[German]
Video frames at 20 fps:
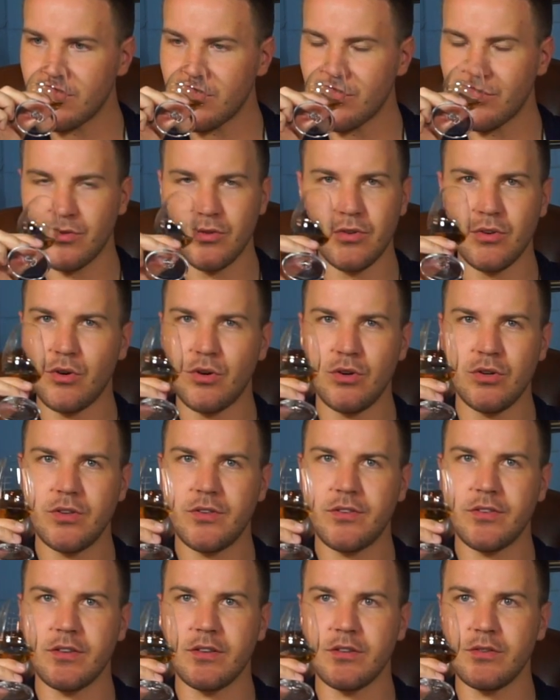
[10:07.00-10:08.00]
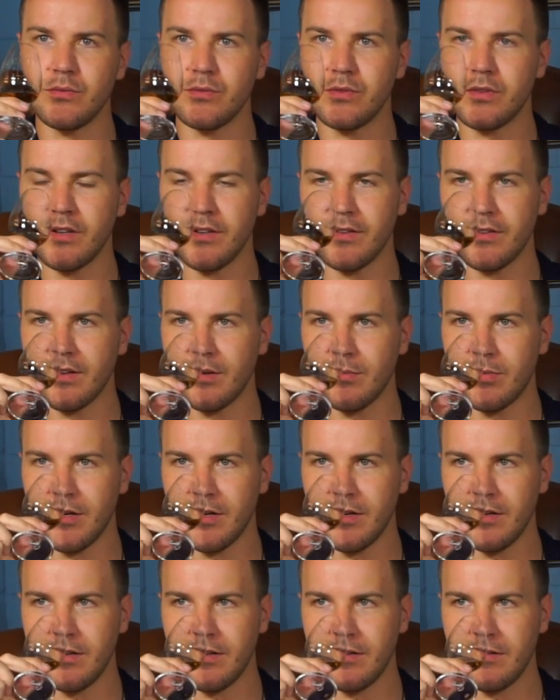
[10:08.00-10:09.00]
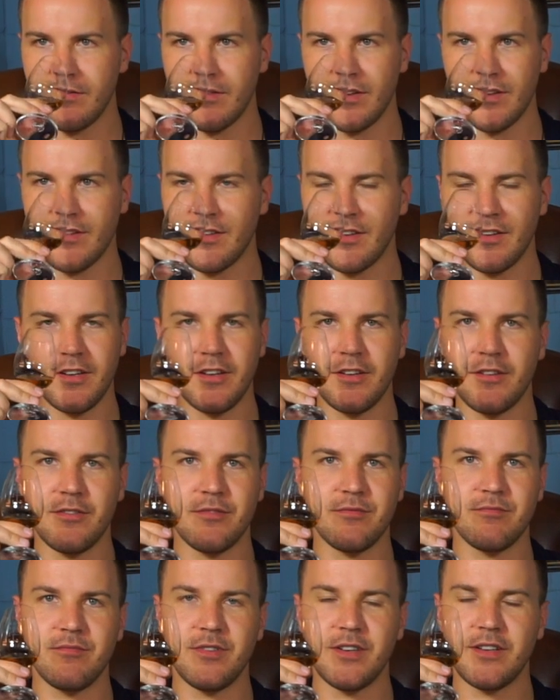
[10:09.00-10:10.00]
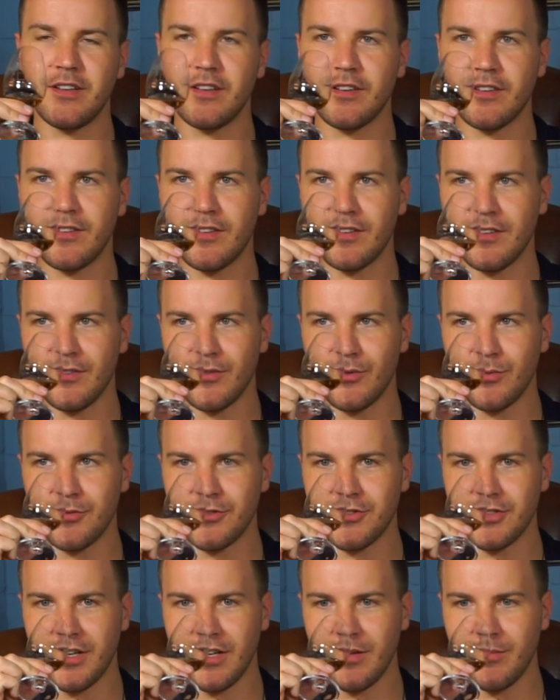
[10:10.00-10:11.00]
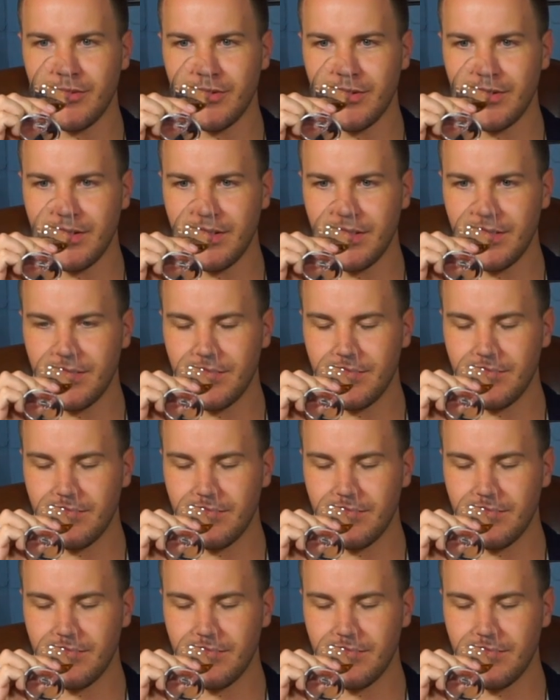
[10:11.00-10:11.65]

Und so eine holzige Note ist dabei. Weiß nicht, wie ich das so beschreiben soll.